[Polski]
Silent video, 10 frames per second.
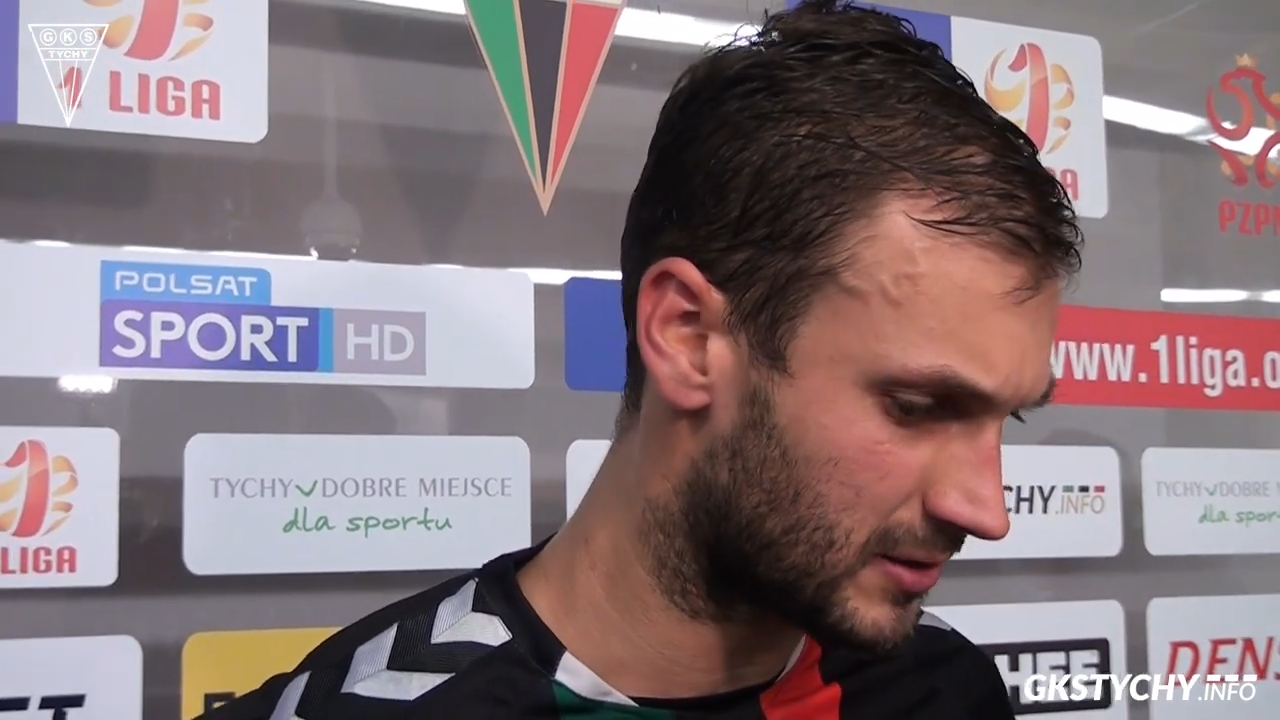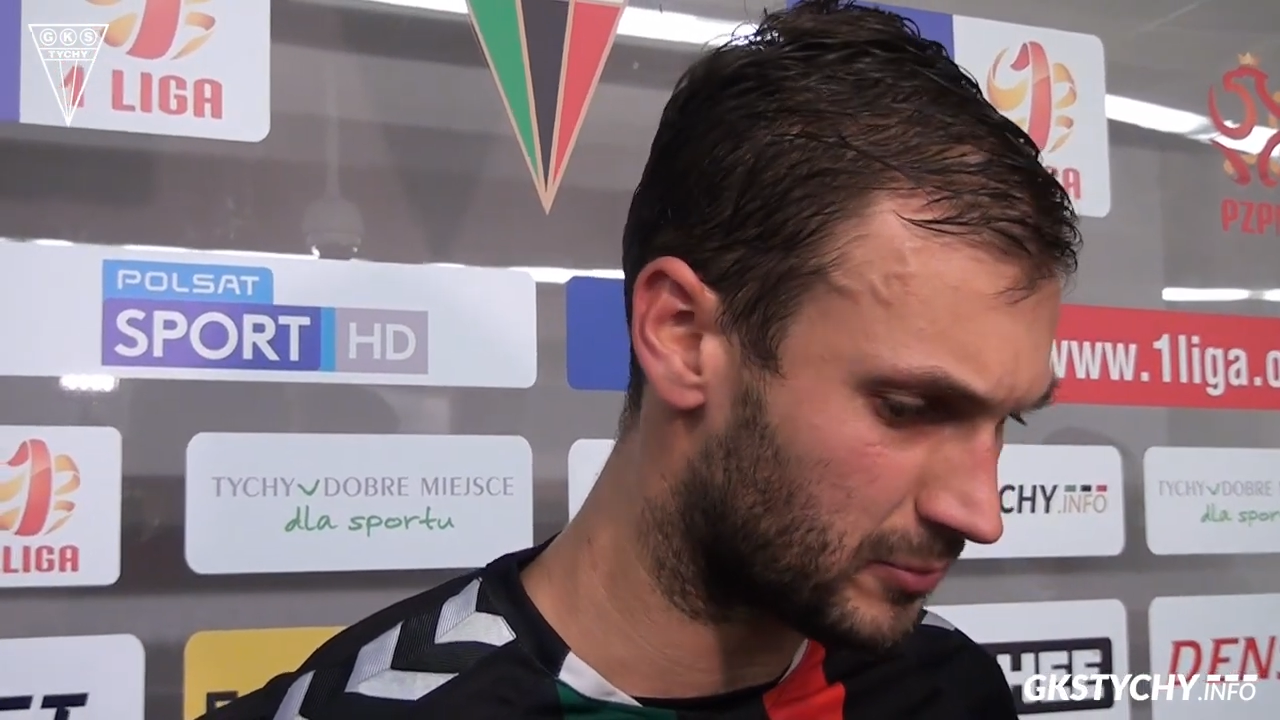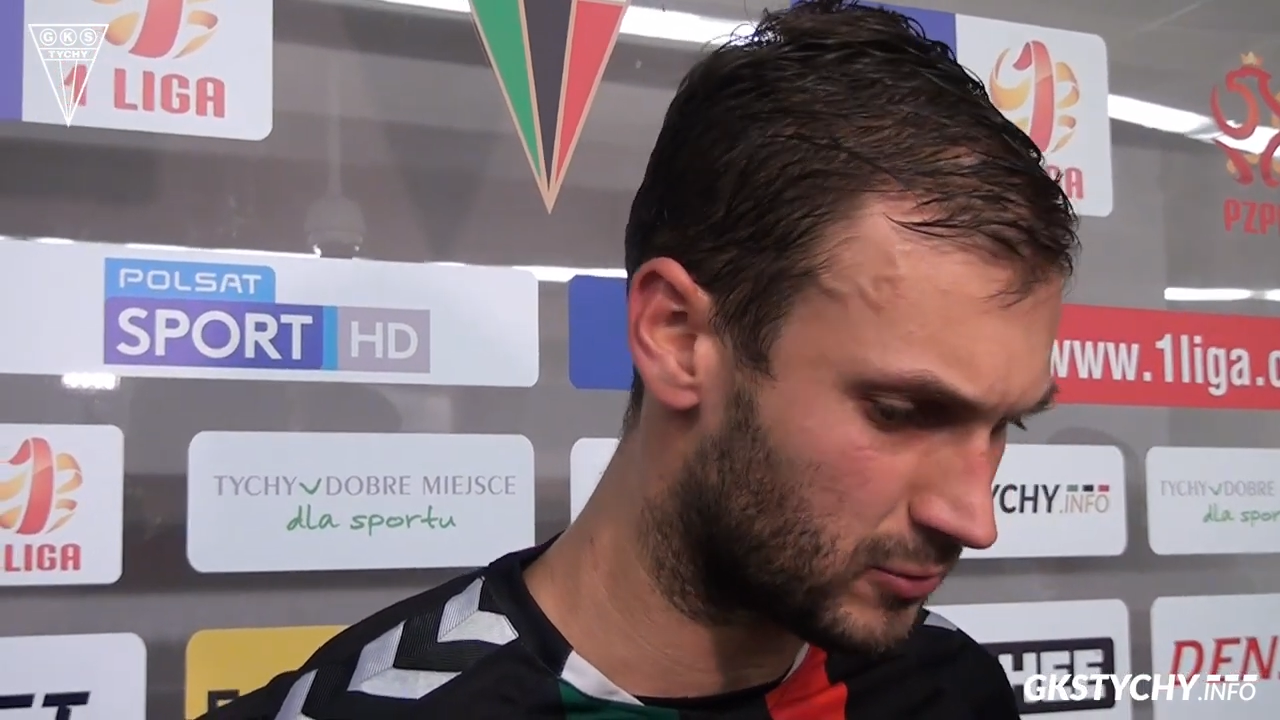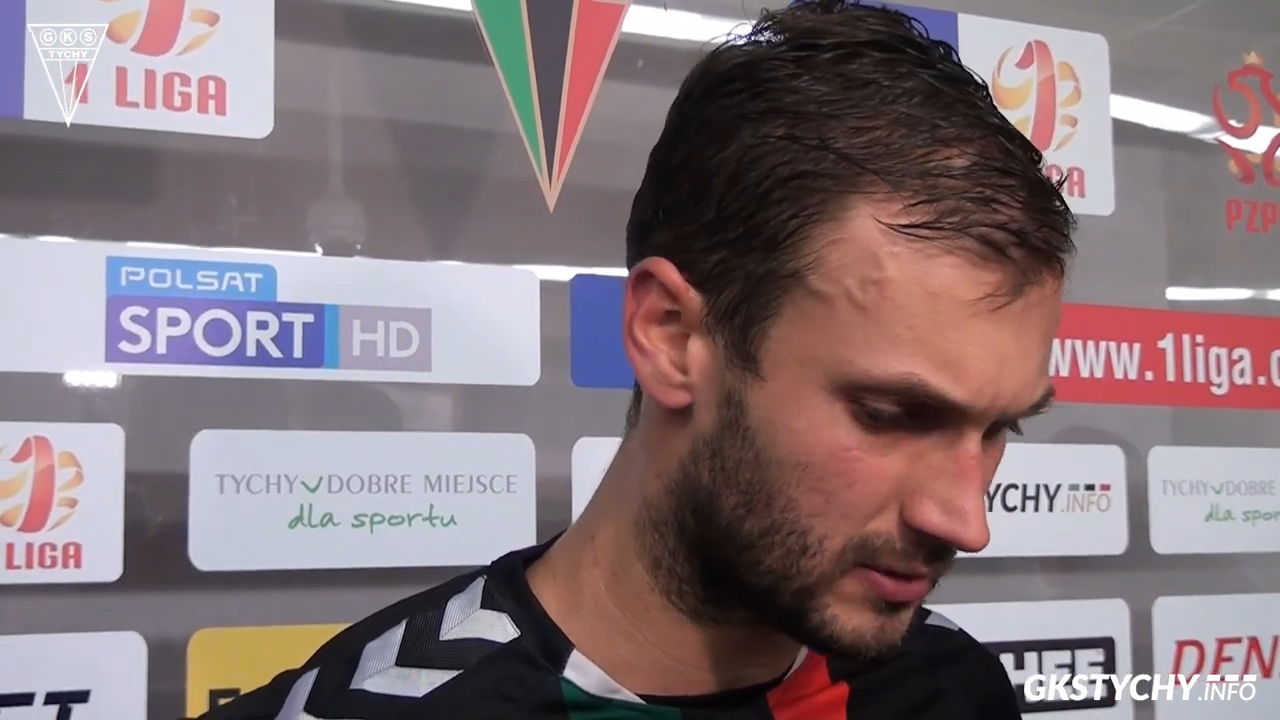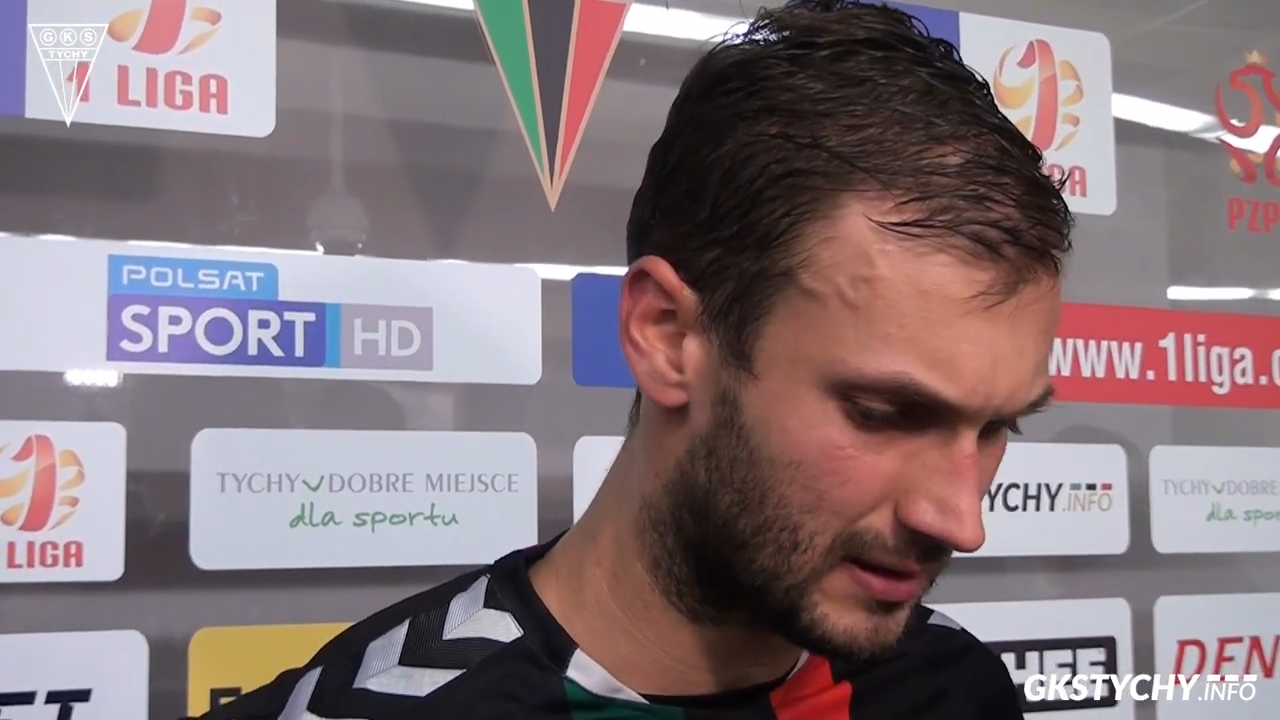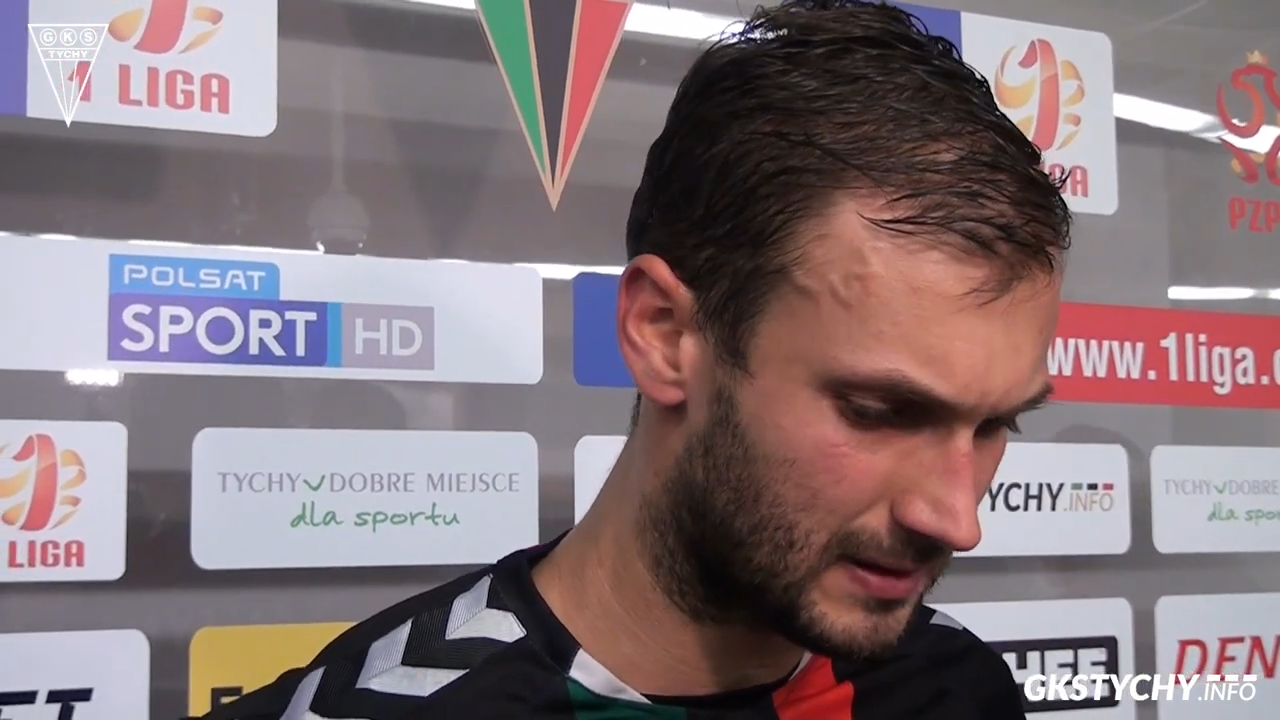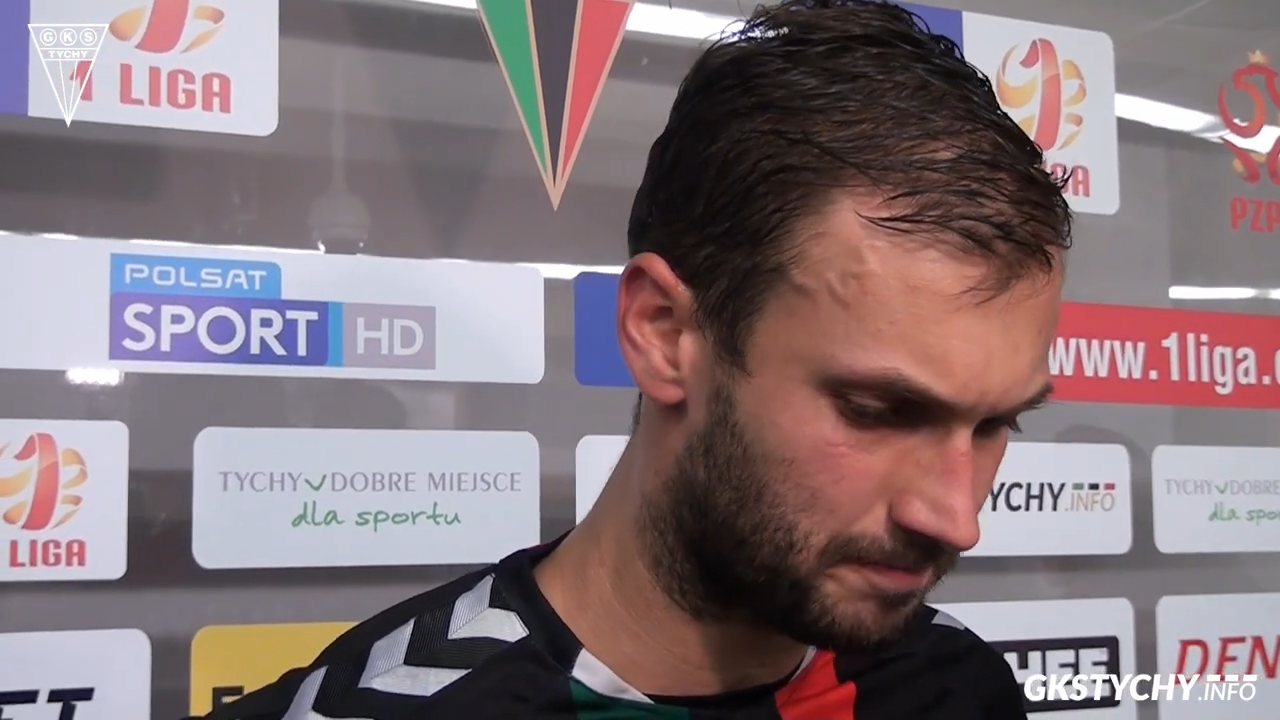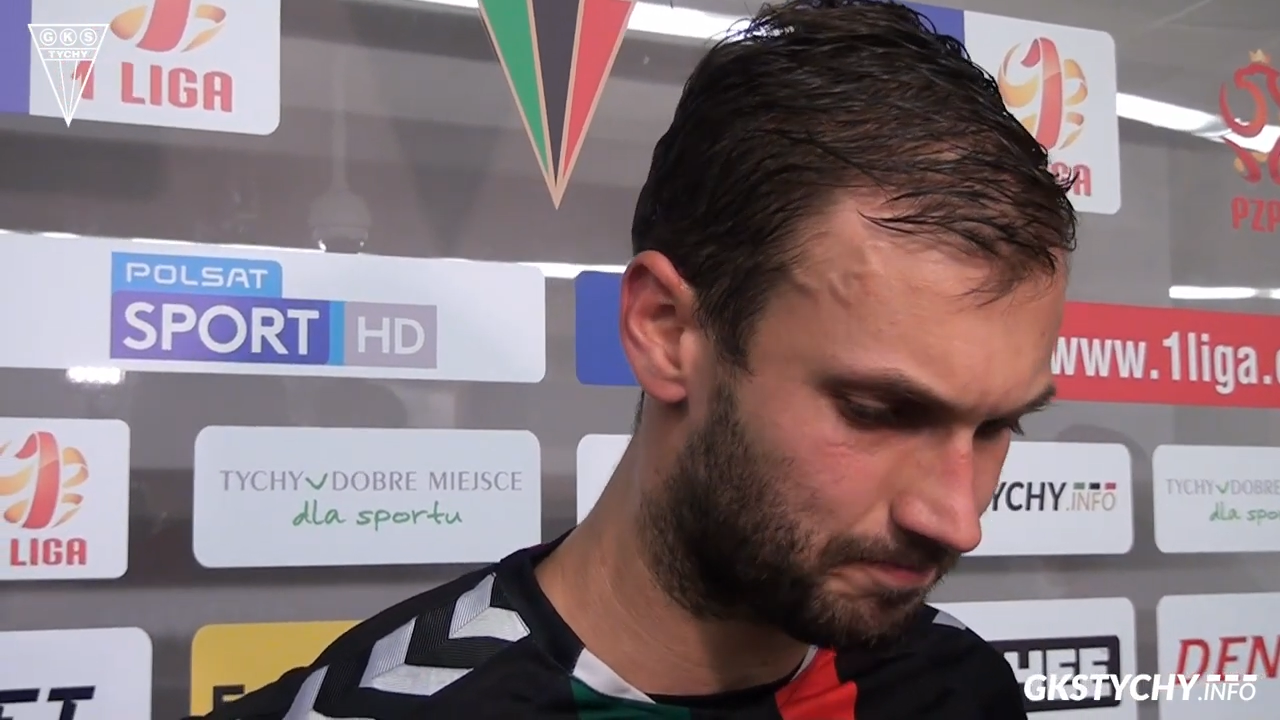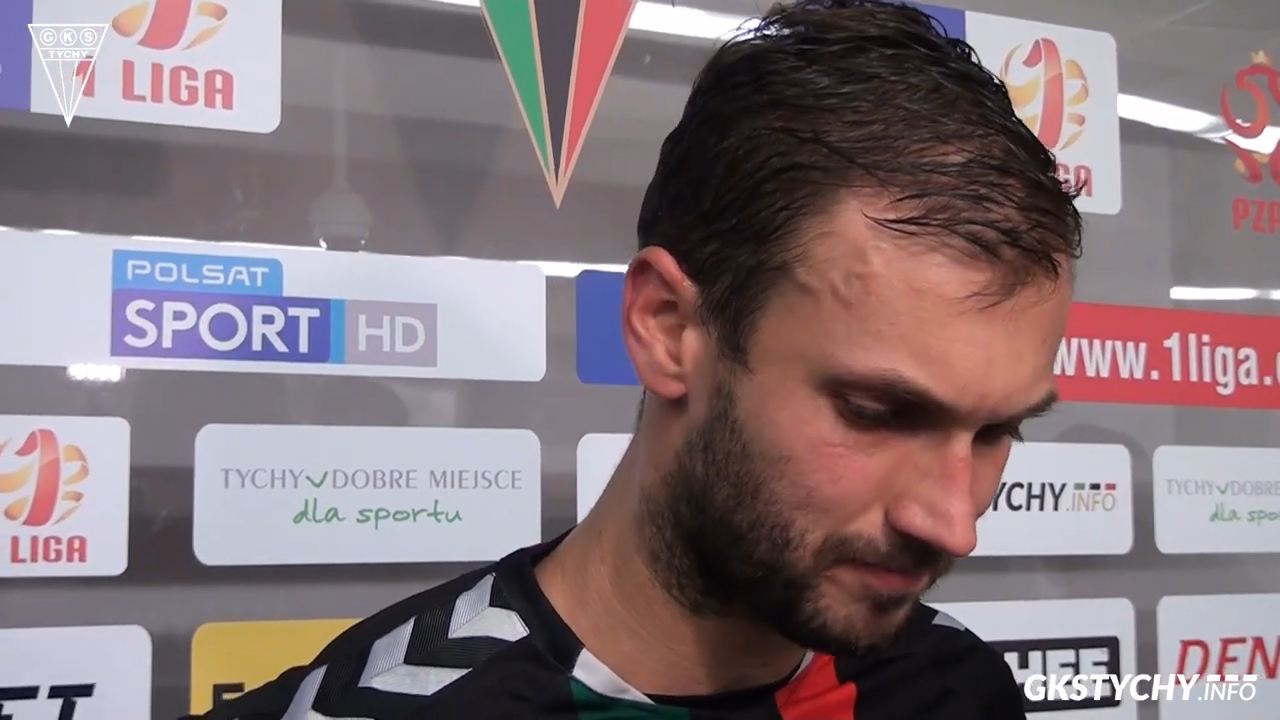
ten punkt, ale